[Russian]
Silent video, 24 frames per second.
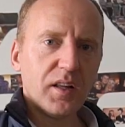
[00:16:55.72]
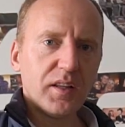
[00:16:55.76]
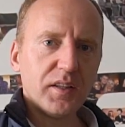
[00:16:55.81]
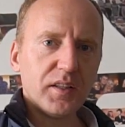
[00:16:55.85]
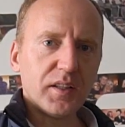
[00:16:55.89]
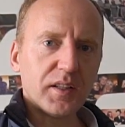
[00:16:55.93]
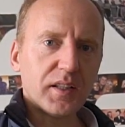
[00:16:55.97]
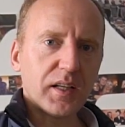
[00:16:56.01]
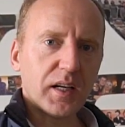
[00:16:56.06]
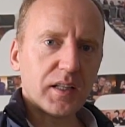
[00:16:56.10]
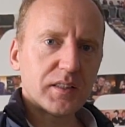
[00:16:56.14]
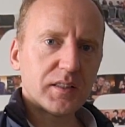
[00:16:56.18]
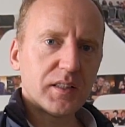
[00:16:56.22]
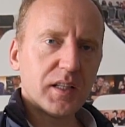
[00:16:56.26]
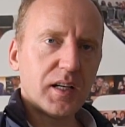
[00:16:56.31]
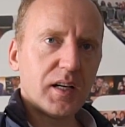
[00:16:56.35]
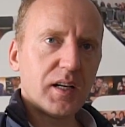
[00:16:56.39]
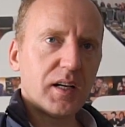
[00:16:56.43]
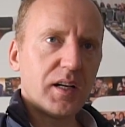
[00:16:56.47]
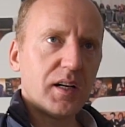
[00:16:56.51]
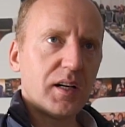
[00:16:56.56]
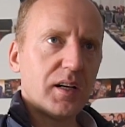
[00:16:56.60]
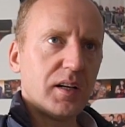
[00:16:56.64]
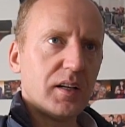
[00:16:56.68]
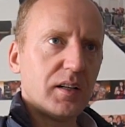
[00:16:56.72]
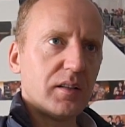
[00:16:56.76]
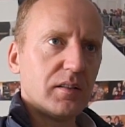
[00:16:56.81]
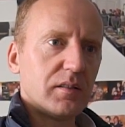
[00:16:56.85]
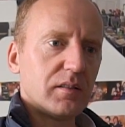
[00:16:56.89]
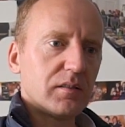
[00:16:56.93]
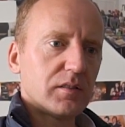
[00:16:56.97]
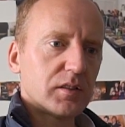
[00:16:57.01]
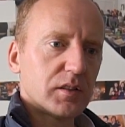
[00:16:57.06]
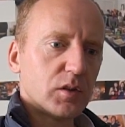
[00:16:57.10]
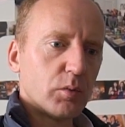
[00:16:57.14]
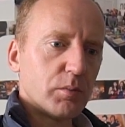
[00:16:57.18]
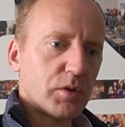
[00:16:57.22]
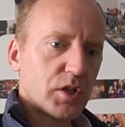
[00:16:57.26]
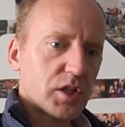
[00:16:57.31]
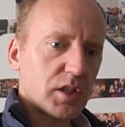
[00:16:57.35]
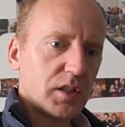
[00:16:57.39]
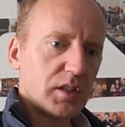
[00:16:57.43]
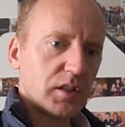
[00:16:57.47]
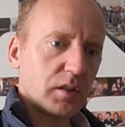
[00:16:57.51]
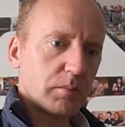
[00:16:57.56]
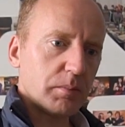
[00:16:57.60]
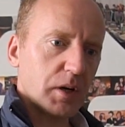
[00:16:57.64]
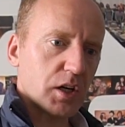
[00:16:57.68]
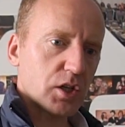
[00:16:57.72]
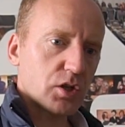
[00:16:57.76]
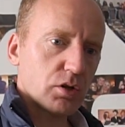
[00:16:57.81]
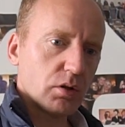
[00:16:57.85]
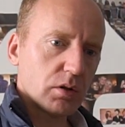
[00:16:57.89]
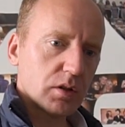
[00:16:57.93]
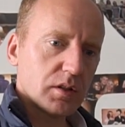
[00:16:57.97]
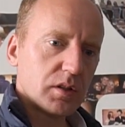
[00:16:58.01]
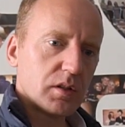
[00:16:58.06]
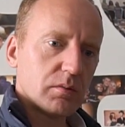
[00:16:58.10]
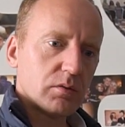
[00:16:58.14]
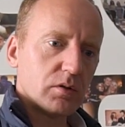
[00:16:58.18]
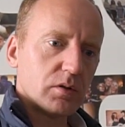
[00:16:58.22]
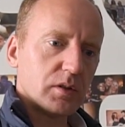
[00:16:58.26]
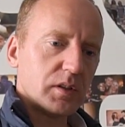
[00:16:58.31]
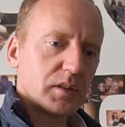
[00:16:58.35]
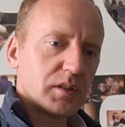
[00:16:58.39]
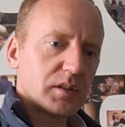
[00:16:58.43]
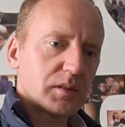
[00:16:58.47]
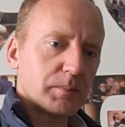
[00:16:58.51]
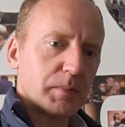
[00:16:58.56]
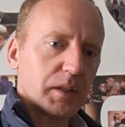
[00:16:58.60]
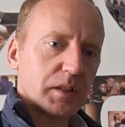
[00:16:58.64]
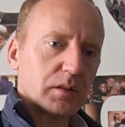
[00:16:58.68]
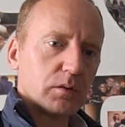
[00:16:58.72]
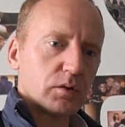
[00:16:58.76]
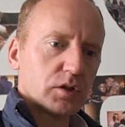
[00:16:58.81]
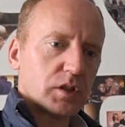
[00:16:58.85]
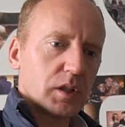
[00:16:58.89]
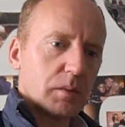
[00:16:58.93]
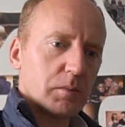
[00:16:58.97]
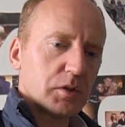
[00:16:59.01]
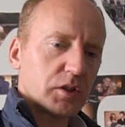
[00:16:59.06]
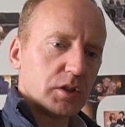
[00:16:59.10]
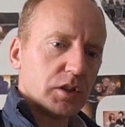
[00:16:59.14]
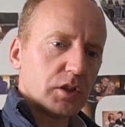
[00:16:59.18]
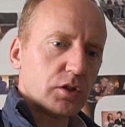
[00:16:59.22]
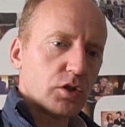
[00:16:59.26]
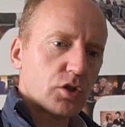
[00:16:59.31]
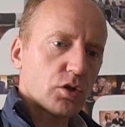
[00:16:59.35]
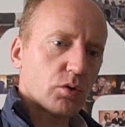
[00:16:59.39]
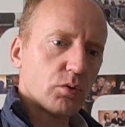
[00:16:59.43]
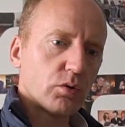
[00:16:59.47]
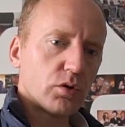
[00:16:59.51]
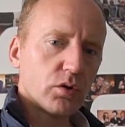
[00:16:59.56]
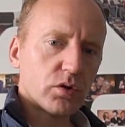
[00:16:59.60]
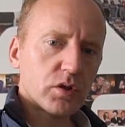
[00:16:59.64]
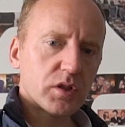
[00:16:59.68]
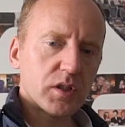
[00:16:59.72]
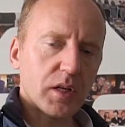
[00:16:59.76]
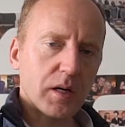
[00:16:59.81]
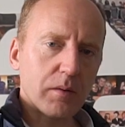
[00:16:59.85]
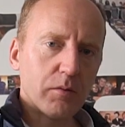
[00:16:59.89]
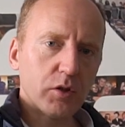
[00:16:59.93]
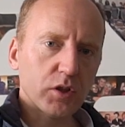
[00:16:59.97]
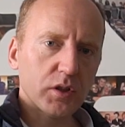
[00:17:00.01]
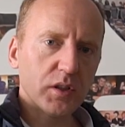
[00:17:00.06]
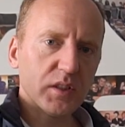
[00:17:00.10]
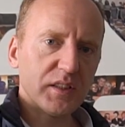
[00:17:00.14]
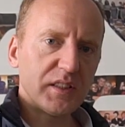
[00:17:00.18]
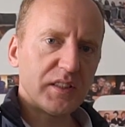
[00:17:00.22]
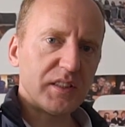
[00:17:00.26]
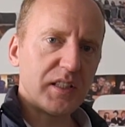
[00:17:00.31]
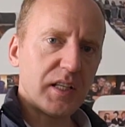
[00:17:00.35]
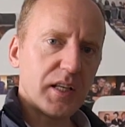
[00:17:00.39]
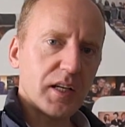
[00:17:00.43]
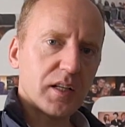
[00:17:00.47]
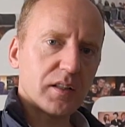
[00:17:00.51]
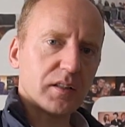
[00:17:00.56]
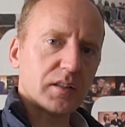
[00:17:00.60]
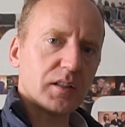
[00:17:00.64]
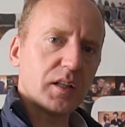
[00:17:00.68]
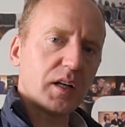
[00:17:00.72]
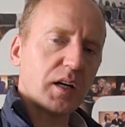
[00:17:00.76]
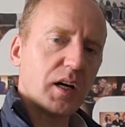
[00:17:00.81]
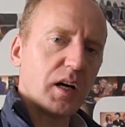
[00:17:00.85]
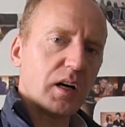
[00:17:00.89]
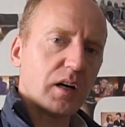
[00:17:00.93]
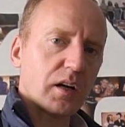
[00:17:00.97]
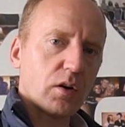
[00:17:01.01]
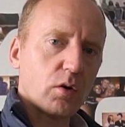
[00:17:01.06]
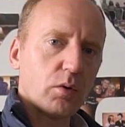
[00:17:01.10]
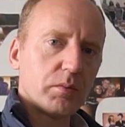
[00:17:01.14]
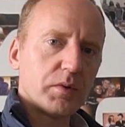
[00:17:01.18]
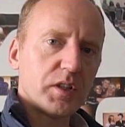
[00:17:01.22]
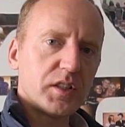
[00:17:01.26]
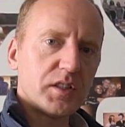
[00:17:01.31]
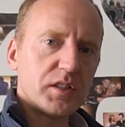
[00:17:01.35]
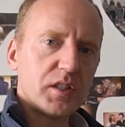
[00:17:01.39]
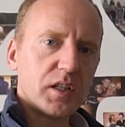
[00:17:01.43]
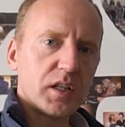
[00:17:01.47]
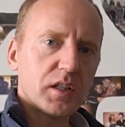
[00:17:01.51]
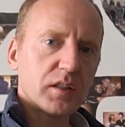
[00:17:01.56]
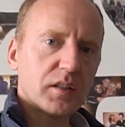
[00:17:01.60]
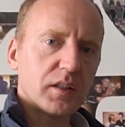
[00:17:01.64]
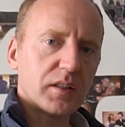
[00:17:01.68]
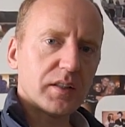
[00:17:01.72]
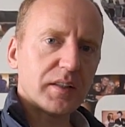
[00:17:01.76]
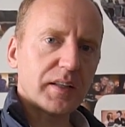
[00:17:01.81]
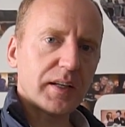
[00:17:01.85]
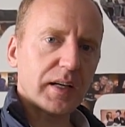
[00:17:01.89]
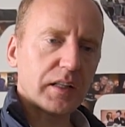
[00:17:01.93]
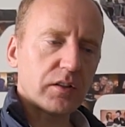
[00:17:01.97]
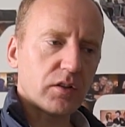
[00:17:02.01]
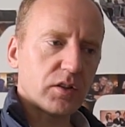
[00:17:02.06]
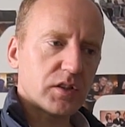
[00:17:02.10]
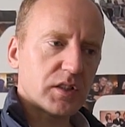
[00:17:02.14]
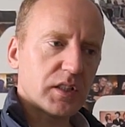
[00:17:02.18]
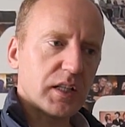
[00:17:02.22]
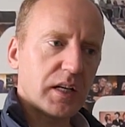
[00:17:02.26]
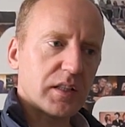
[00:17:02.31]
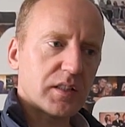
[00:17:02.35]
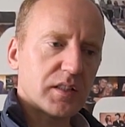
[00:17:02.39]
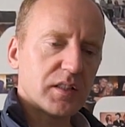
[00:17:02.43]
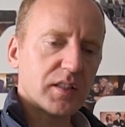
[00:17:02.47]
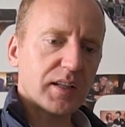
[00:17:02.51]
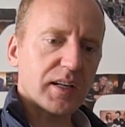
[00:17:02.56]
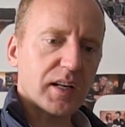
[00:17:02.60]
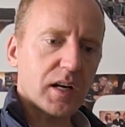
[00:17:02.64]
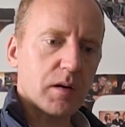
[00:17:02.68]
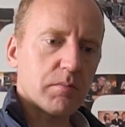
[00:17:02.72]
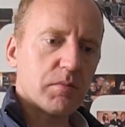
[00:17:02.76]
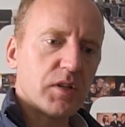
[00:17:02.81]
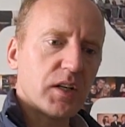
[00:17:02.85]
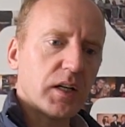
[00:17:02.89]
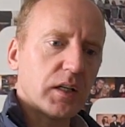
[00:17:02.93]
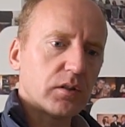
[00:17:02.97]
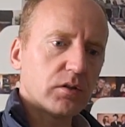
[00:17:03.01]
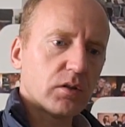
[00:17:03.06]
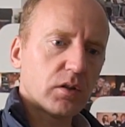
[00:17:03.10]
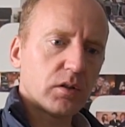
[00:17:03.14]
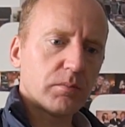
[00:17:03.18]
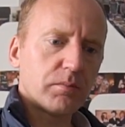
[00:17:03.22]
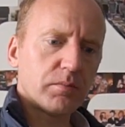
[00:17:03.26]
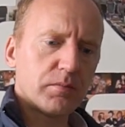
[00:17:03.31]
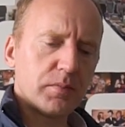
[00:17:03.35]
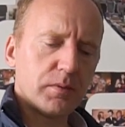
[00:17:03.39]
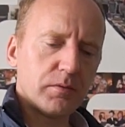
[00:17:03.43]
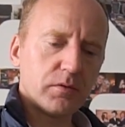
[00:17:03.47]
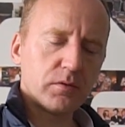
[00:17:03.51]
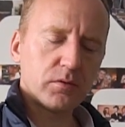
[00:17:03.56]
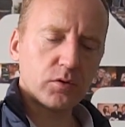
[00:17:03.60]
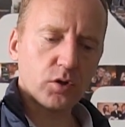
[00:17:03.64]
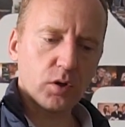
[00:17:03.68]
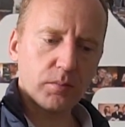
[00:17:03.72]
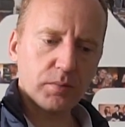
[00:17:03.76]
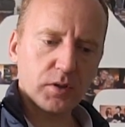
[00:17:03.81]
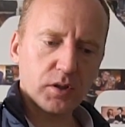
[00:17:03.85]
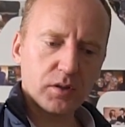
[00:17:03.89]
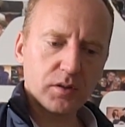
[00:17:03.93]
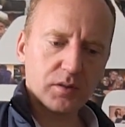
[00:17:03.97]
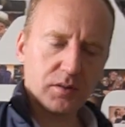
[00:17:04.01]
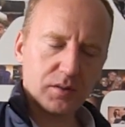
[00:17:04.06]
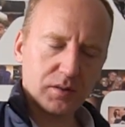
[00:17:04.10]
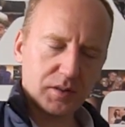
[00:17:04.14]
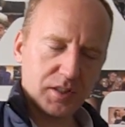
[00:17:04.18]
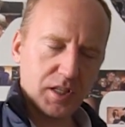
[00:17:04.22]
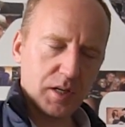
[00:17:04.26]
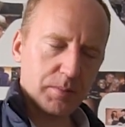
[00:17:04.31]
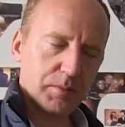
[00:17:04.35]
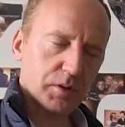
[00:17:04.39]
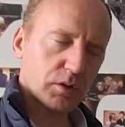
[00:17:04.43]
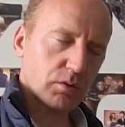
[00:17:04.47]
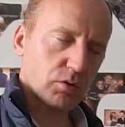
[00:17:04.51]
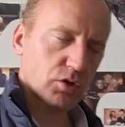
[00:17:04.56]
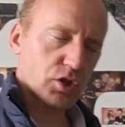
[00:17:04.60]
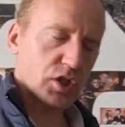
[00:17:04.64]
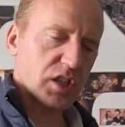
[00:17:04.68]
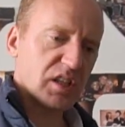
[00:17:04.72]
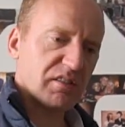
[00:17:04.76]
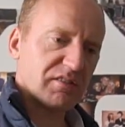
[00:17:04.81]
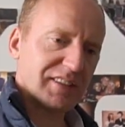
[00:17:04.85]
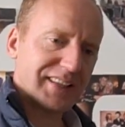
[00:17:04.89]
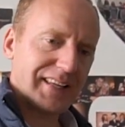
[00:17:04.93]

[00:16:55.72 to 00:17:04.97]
и когда злоумышленник пошел к нему и споткнулся об эту ниточку, у него заработала сирена, такая огромная сирена, на которой ставится на корабли, которые терпят, терпят крушение в